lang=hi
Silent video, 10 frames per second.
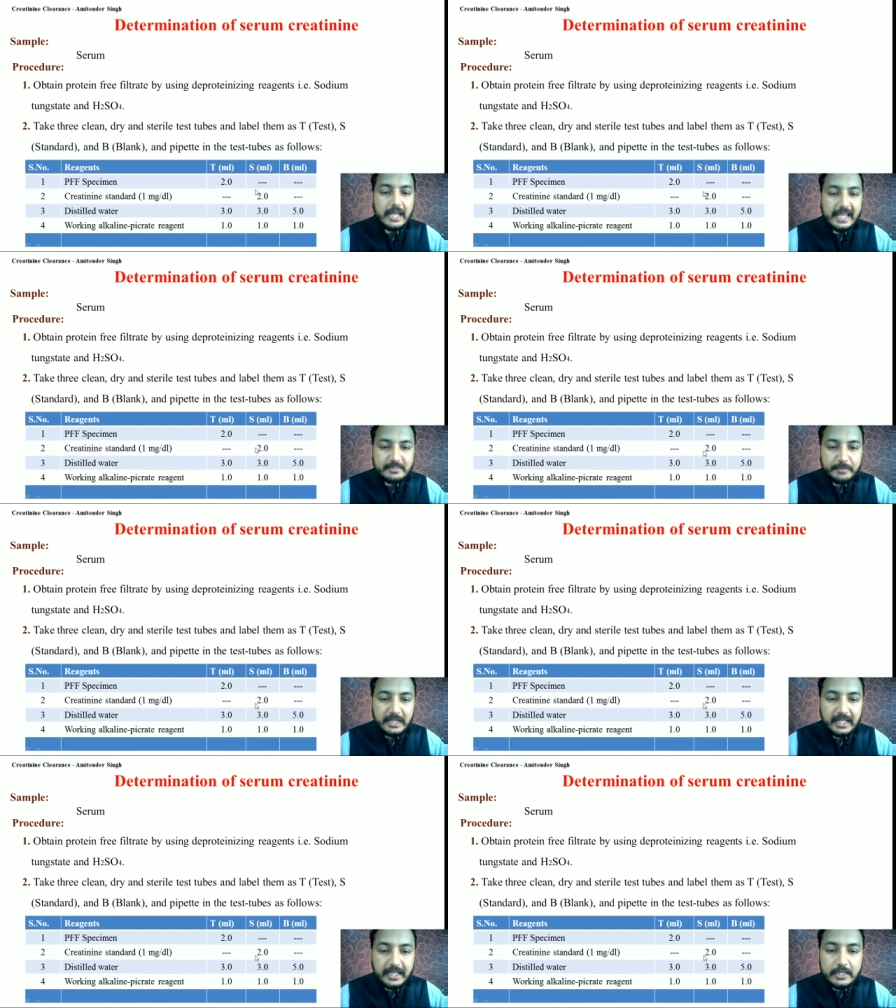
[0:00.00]
एस में
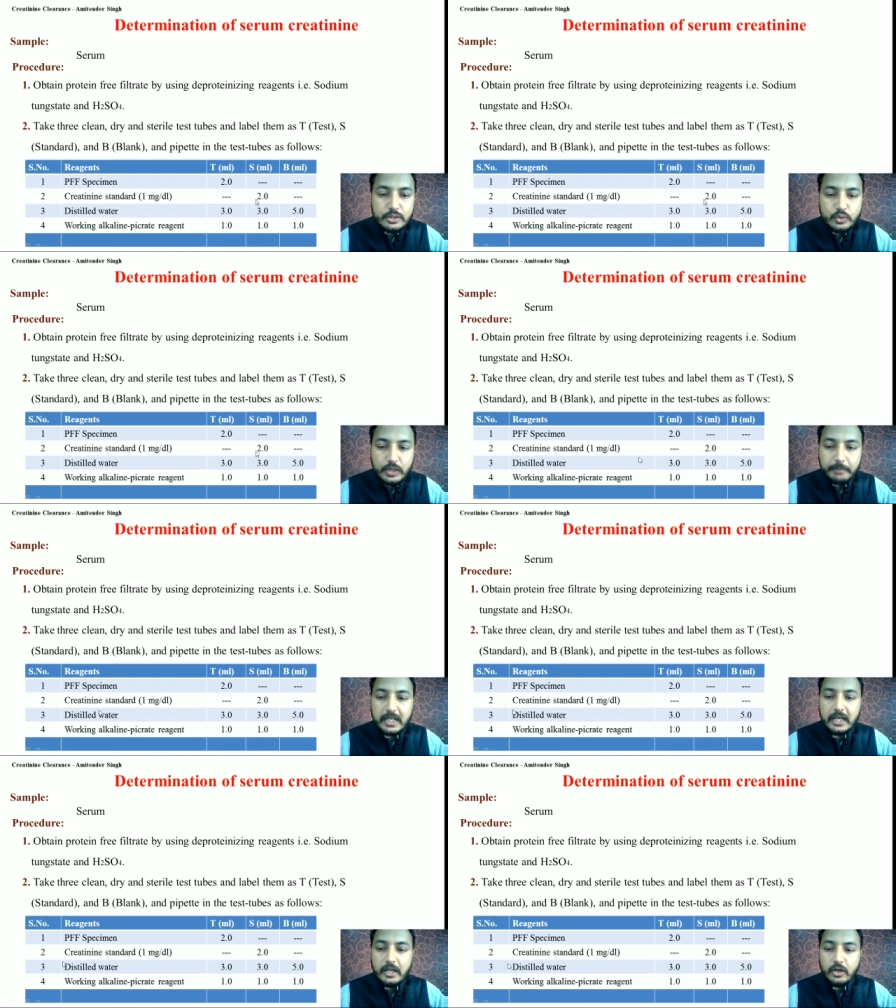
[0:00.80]
लेंगे टू एम
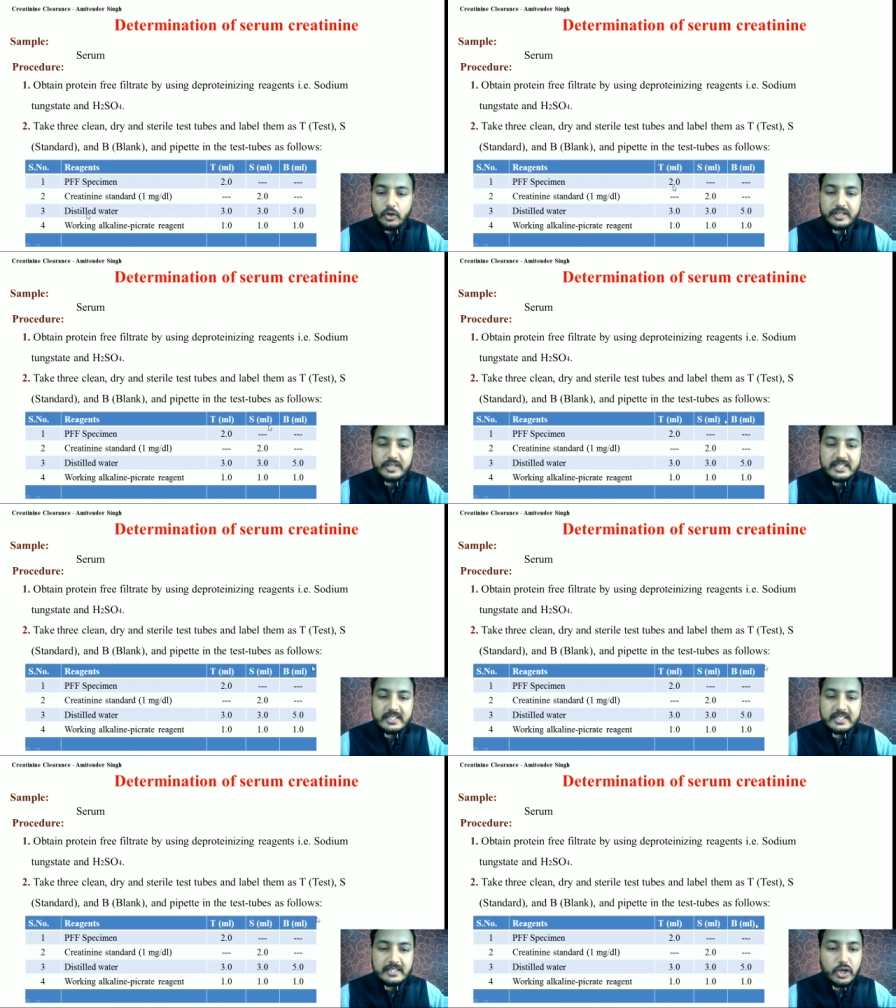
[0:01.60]
और
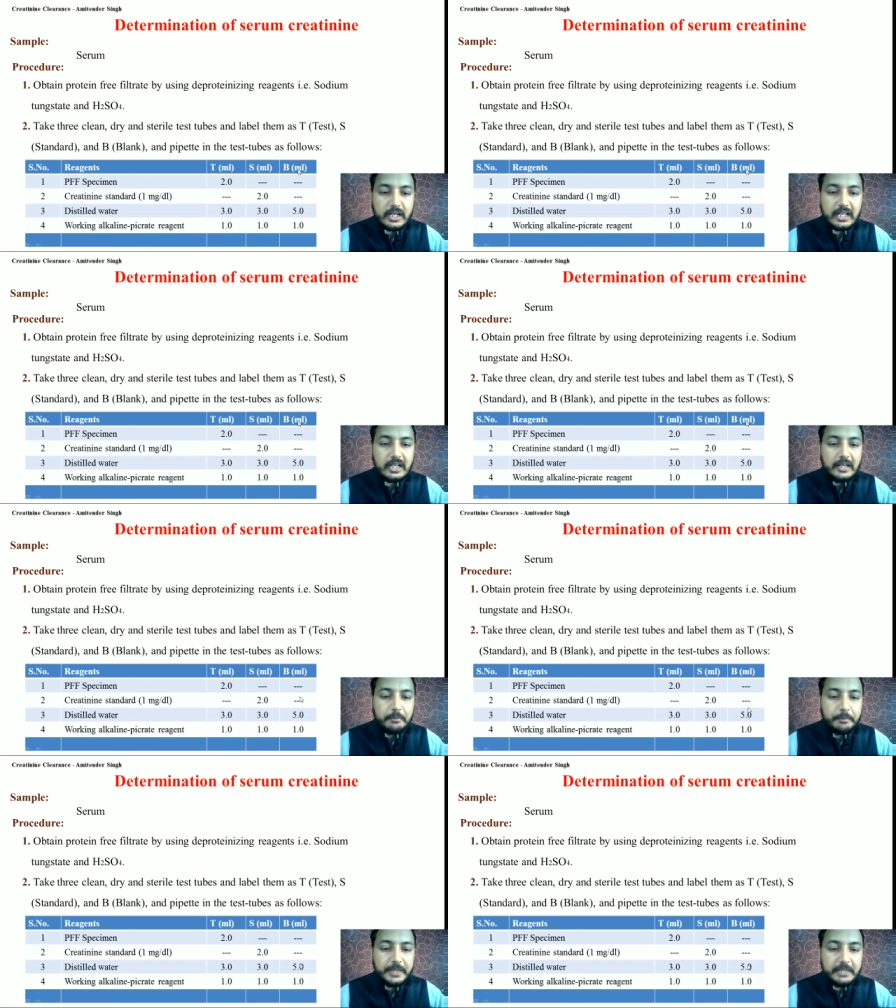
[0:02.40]
डिस्टिल वाटर
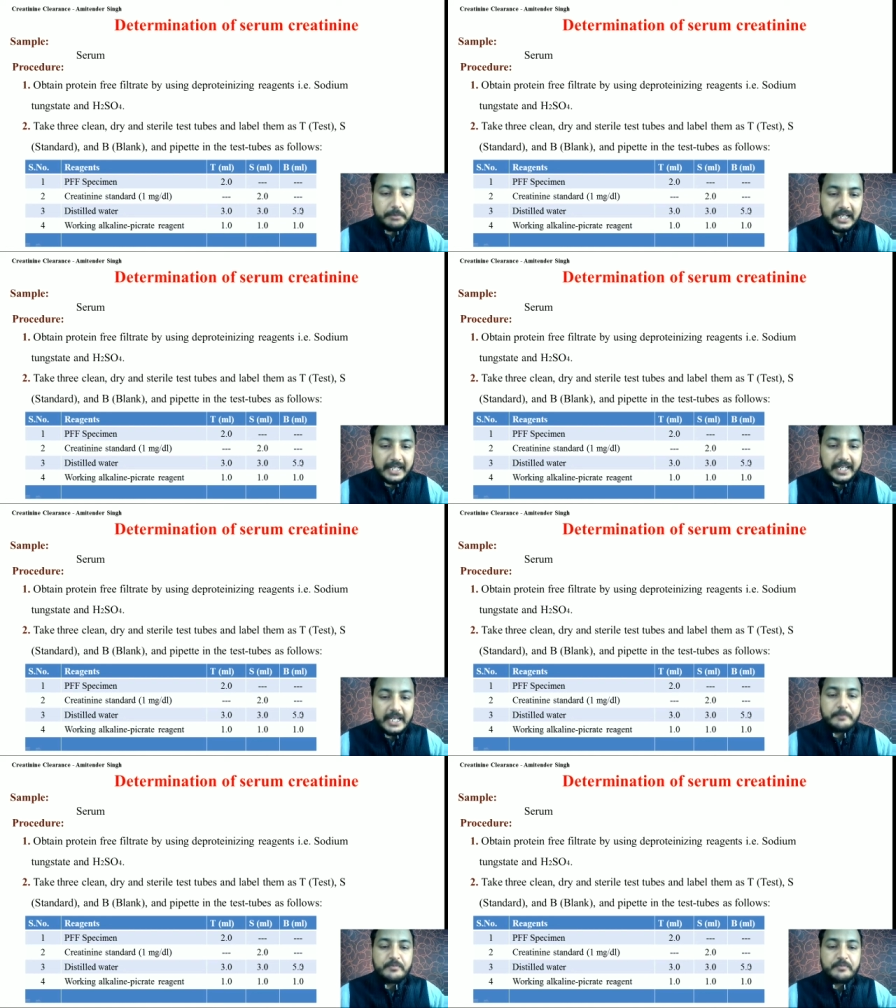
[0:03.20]
बी में लेंगे